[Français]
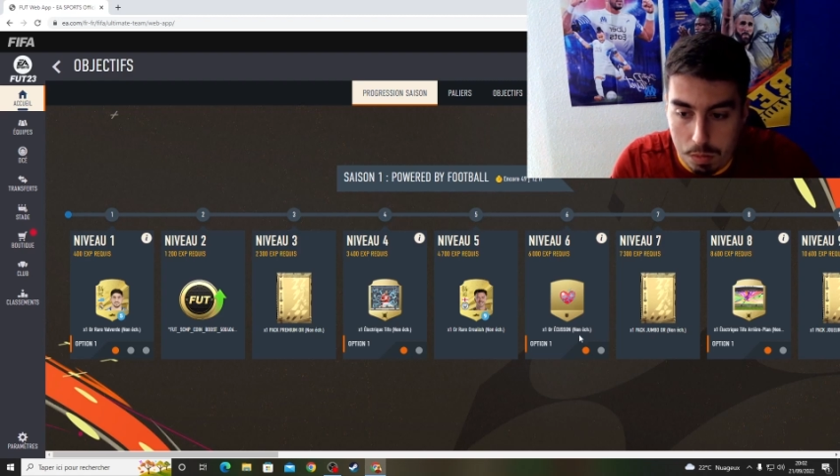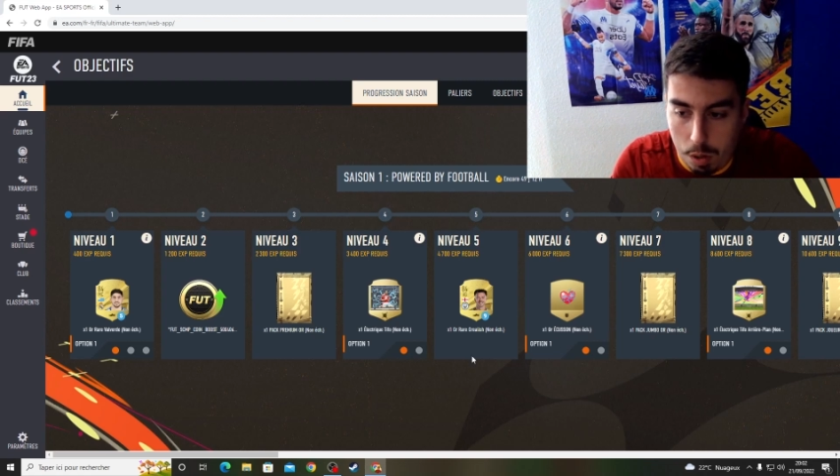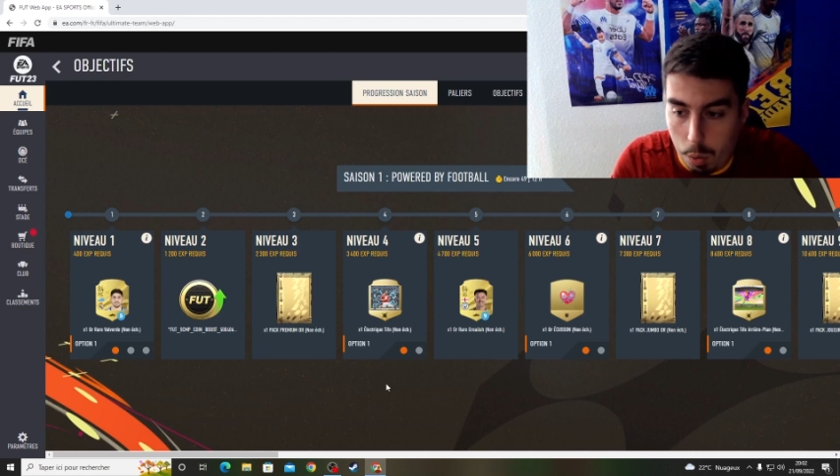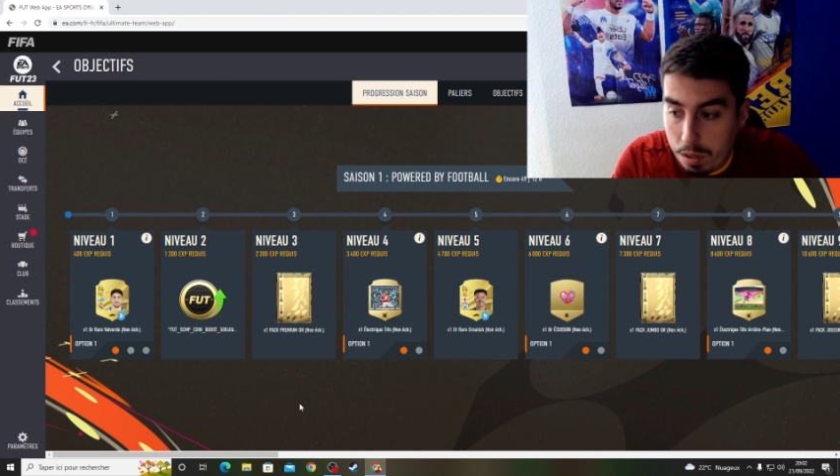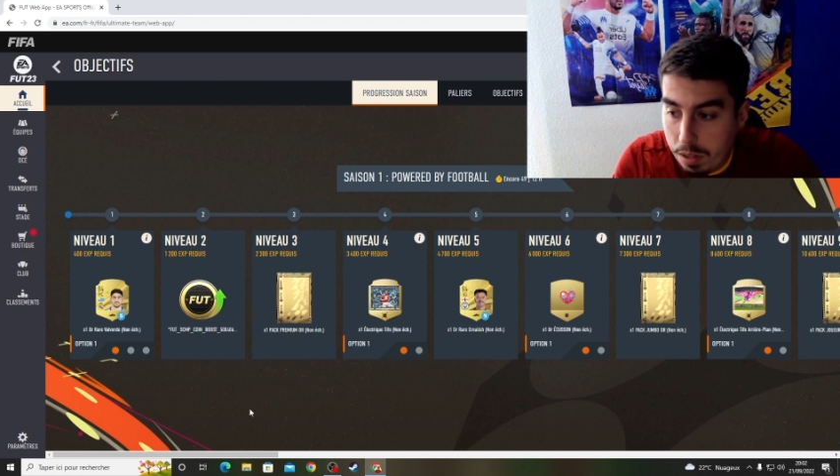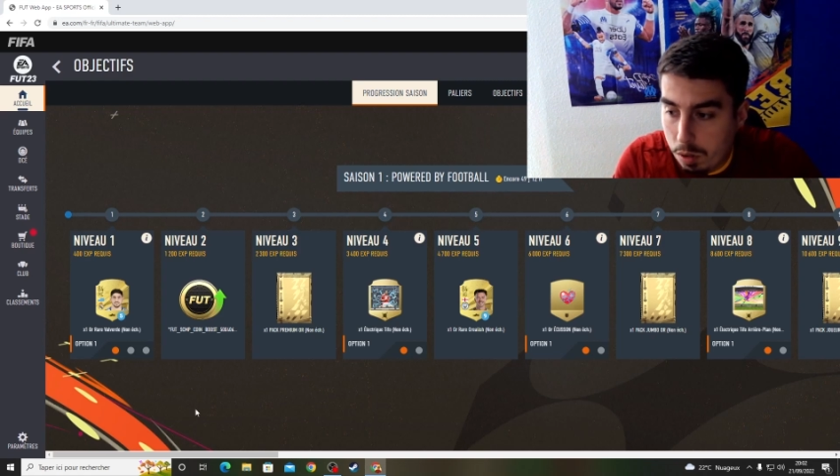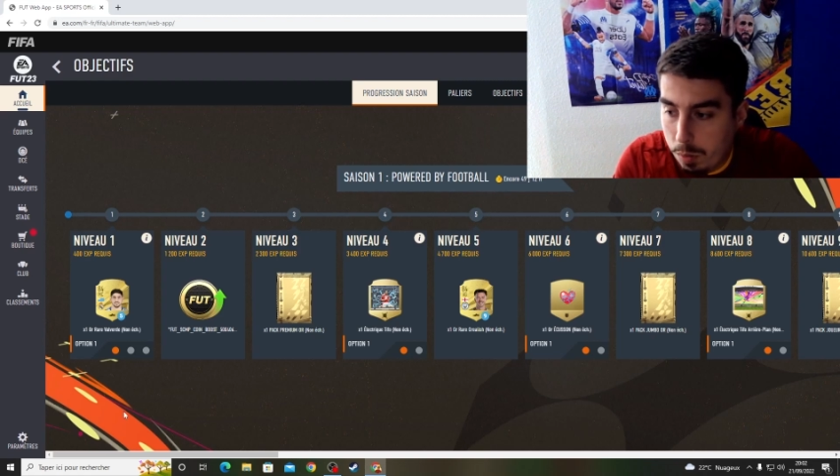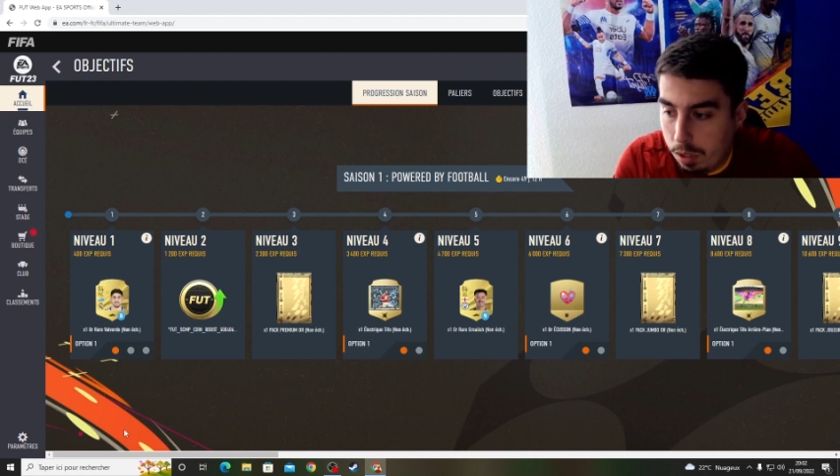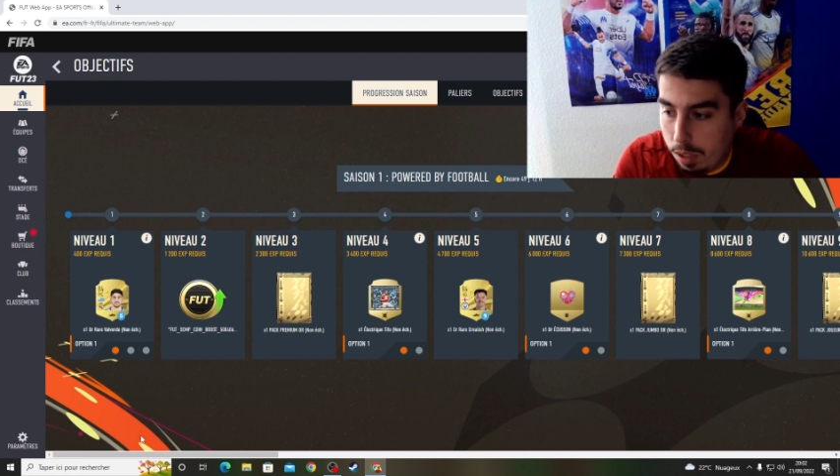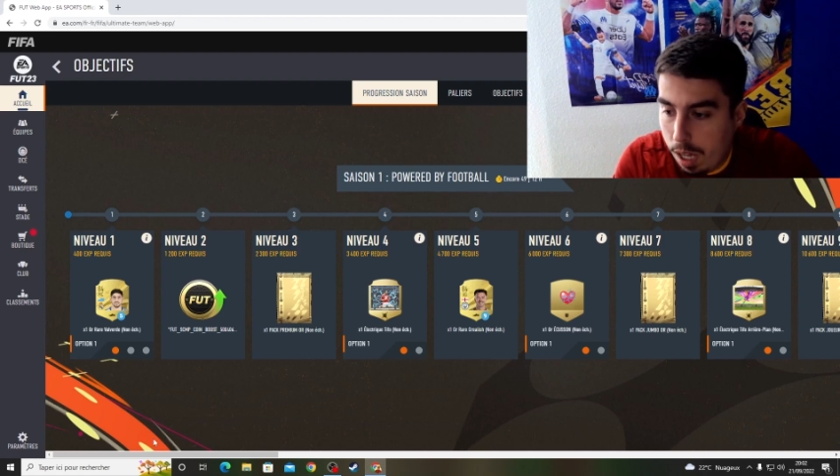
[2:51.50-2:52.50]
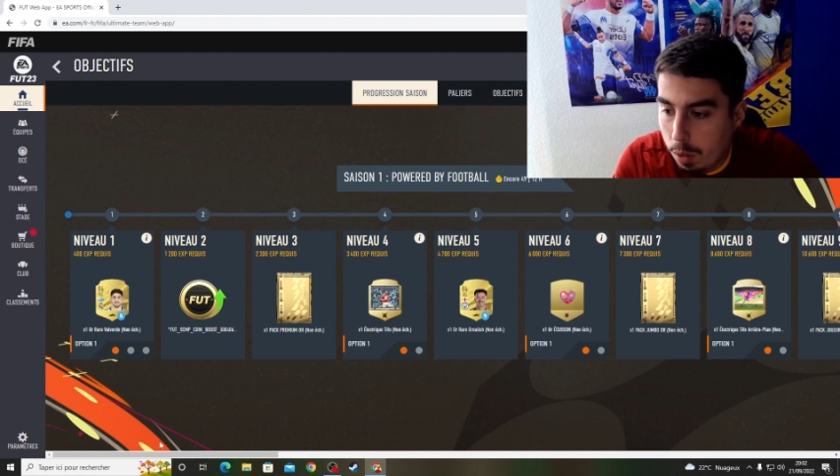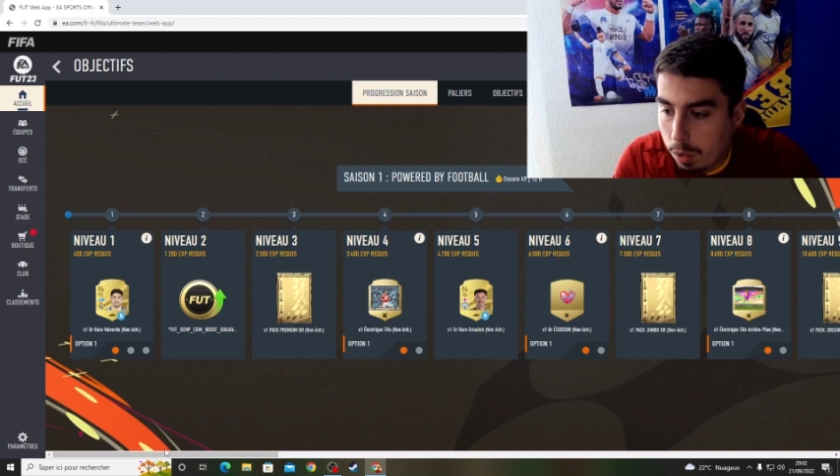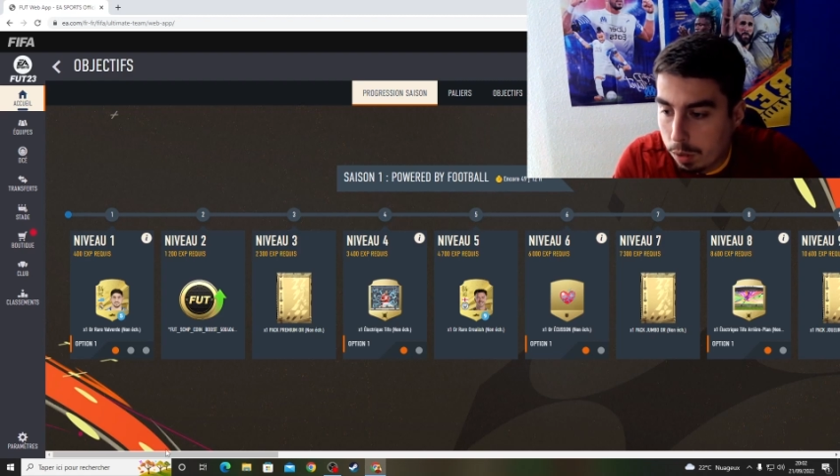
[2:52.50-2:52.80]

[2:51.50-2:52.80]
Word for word: Alors, honnêtement... Ah, ok,